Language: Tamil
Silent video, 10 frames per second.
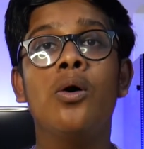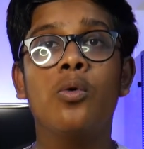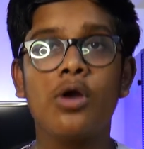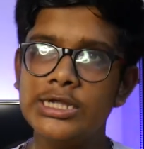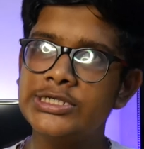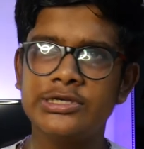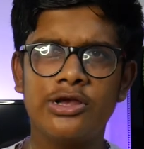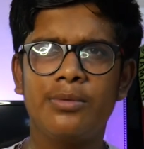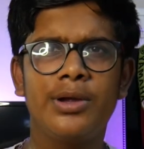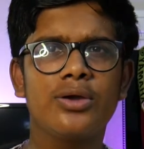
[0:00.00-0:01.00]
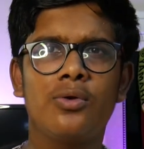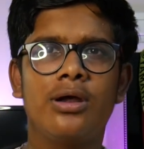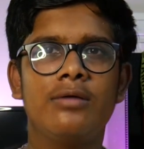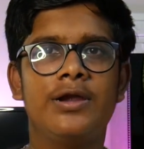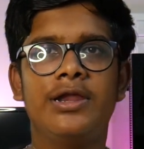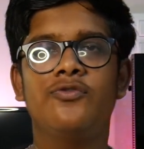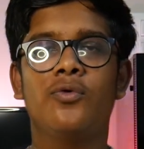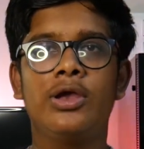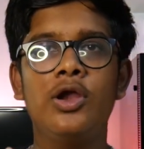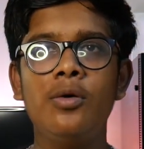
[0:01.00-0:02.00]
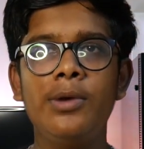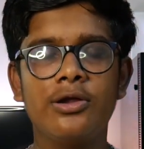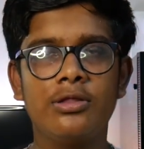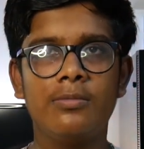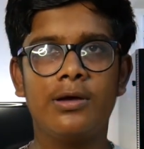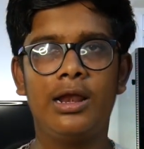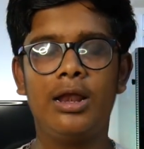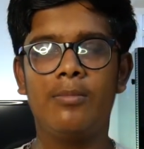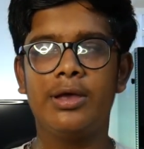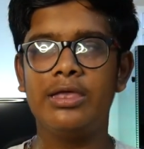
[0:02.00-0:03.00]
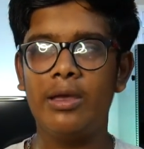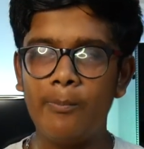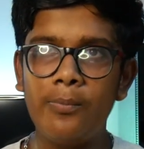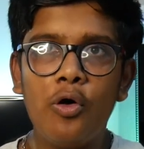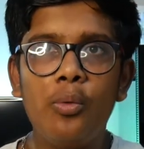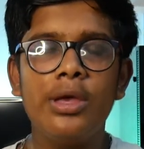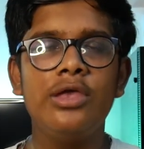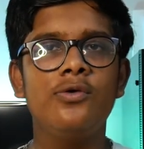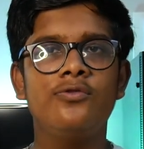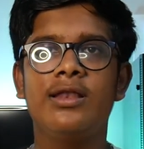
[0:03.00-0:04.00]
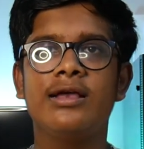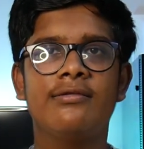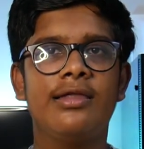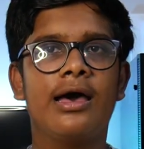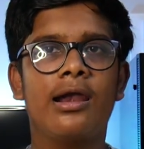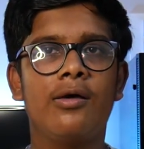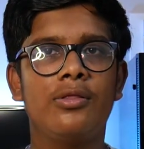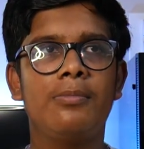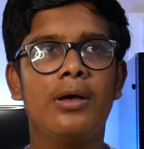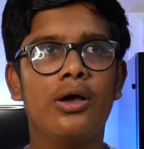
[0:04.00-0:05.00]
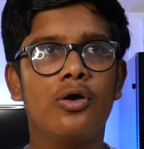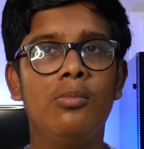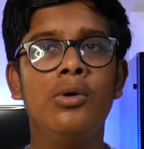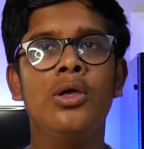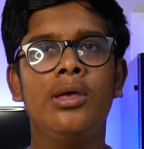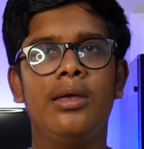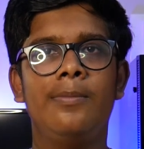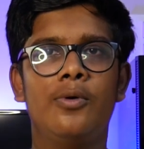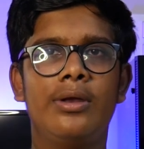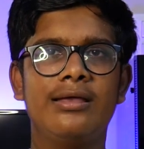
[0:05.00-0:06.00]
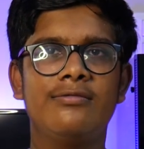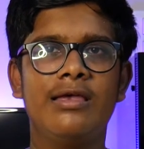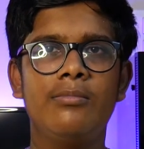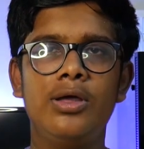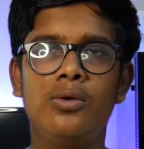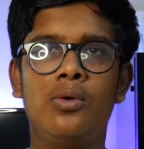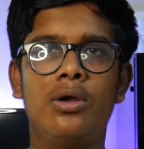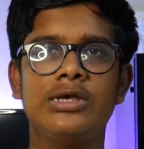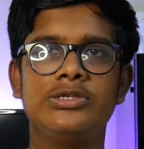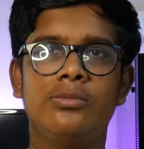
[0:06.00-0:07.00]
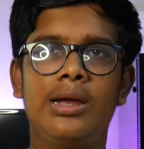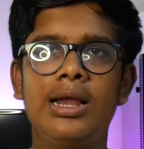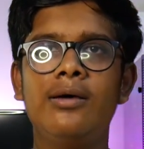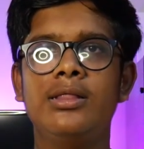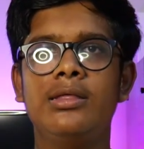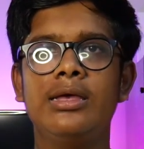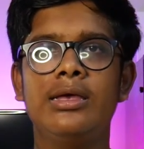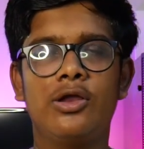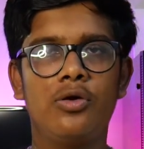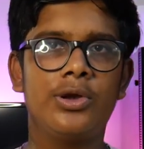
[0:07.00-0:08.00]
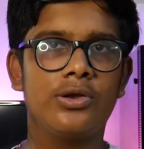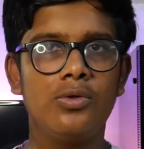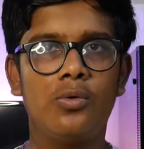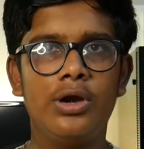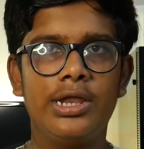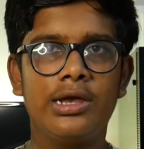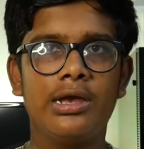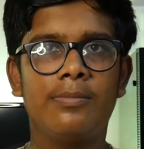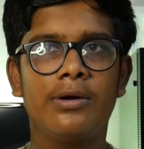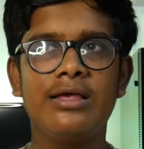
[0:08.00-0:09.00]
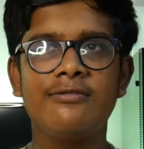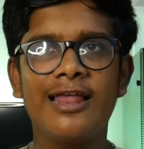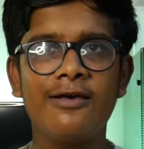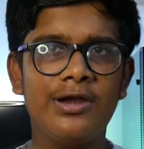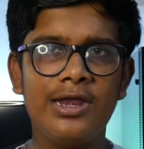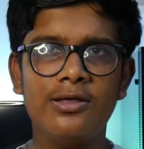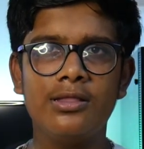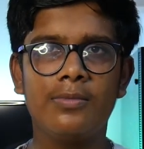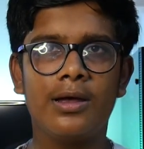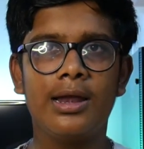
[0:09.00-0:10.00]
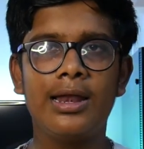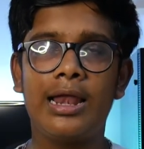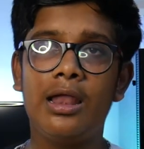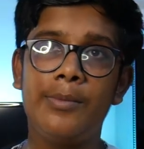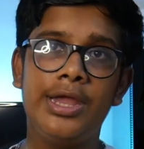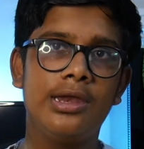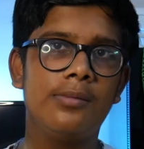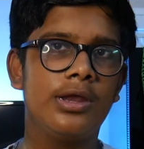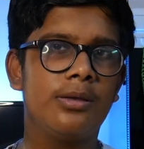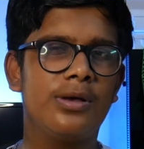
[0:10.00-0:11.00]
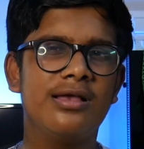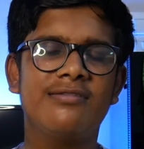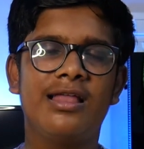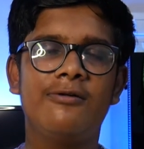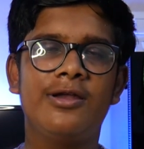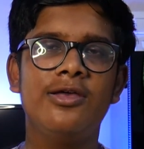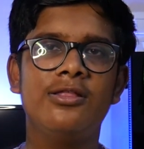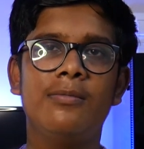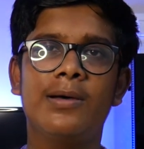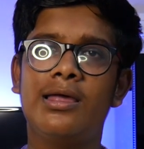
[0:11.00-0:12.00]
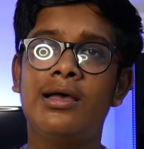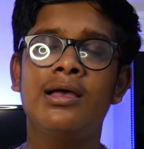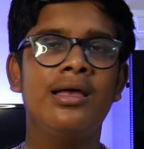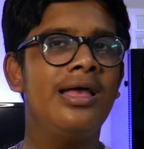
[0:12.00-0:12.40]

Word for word: ஒரு லட்சம் கிலோமீட்டர் ஓட்டின வண்டி ஸோ கிலோமீட்டர் வந்து பார்த்தா நம்ம எப்போவுமே யூசி லக்ஸரி காரில் வந்து பார்க்கணும் இப்போ ஒரு எக்ஸாம்பிளுக்கு ஒரு லட்சம் மேலே வந்து கிலோமீட்டர் வந்து ஓடி இருக்குது அப்படின்னா சில வண்டி வந்து பார்த்தோன்னா நல்லா மெயின்டைன் பண்ணியிருப்பாங்க சில வண்டி வந்து பார்த்தோன்னா